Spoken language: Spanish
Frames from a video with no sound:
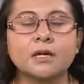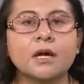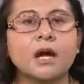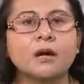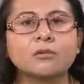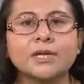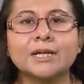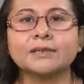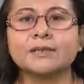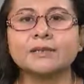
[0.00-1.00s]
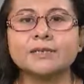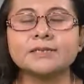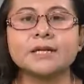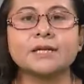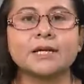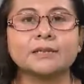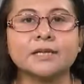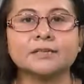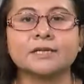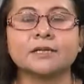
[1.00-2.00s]
Aunque la tendencia de la
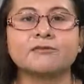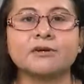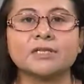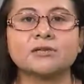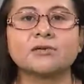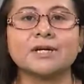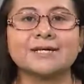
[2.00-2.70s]
tasa de inflación